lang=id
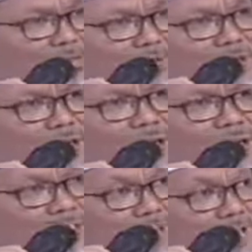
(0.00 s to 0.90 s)
Jadi
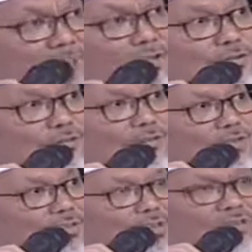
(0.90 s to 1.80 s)
ada skenario,
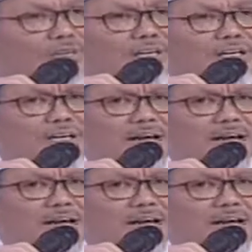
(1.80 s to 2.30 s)
tidak mungkin